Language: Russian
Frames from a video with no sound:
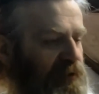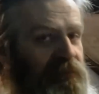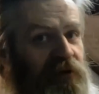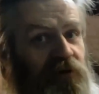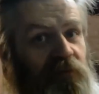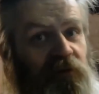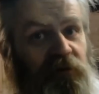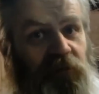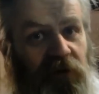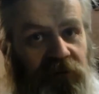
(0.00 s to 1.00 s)
Про нее много
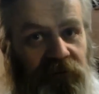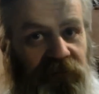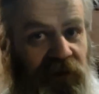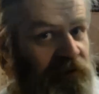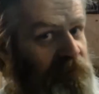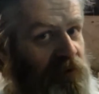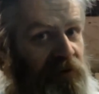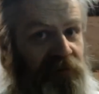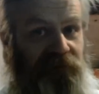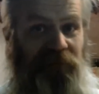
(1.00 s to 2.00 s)
споров. Я
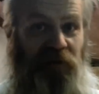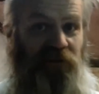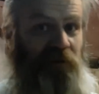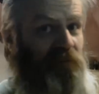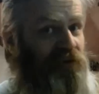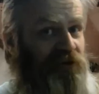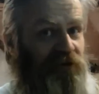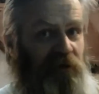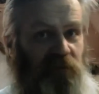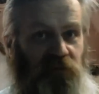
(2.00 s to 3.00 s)
спорить на эту тему больше
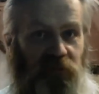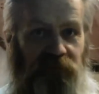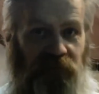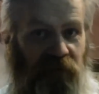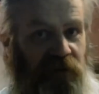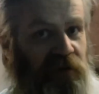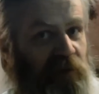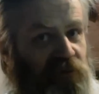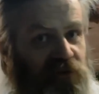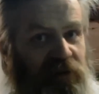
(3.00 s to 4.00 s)
не буду.
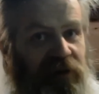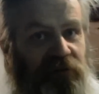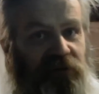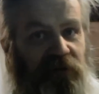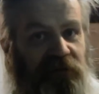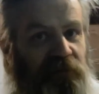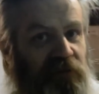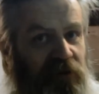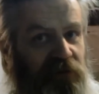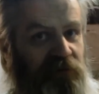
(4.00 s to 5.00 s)
Никому ничего доказывать не
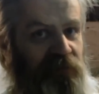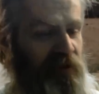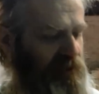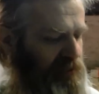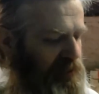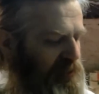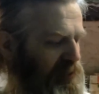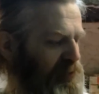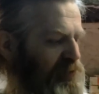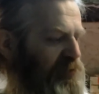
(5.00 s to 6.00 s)
собираюсь.
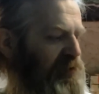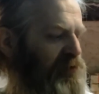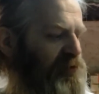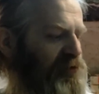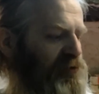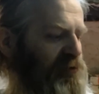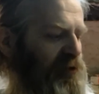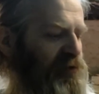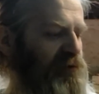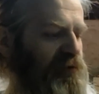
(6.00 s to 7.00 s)
Кто захочет, тот
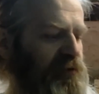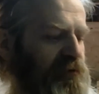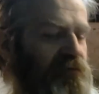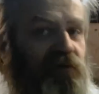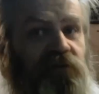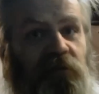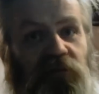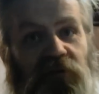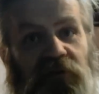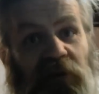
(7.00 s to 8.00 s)
найдет все, что ему
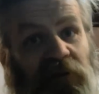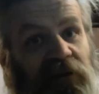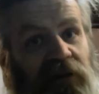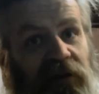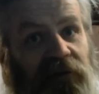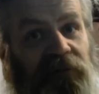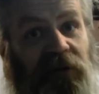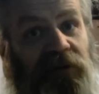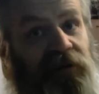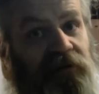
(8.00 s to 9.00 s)
нужно, все материалы,
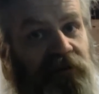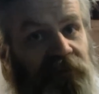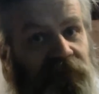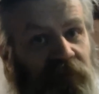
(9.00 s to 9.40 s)
они есть.